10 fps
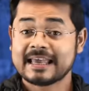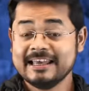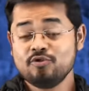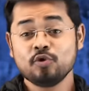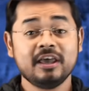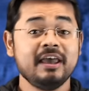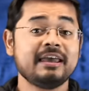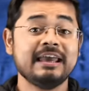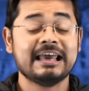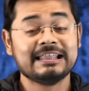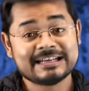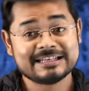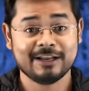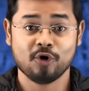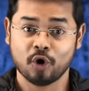কিন্তু কেক
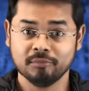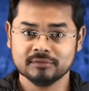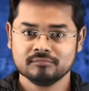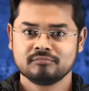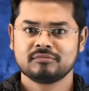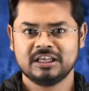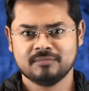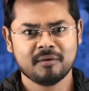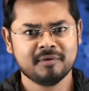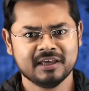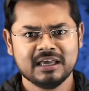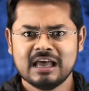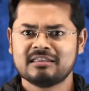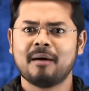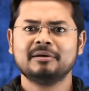এদেশে এলো কবে কিভাবে
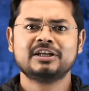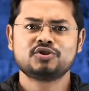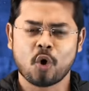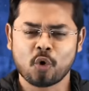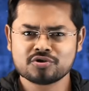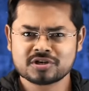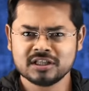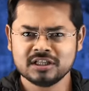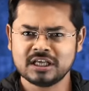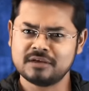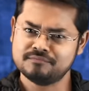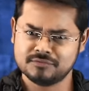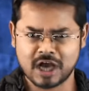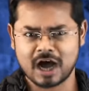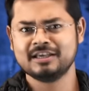তা আমাদের সংস্কৃতিতে
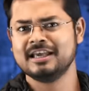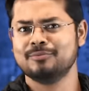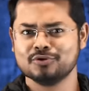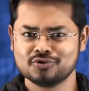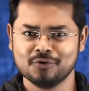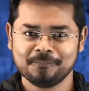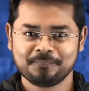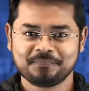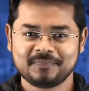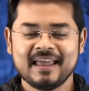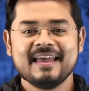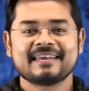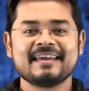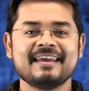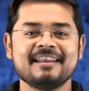জাঁকিয়ে বসল
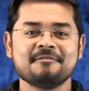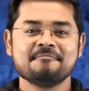কেকের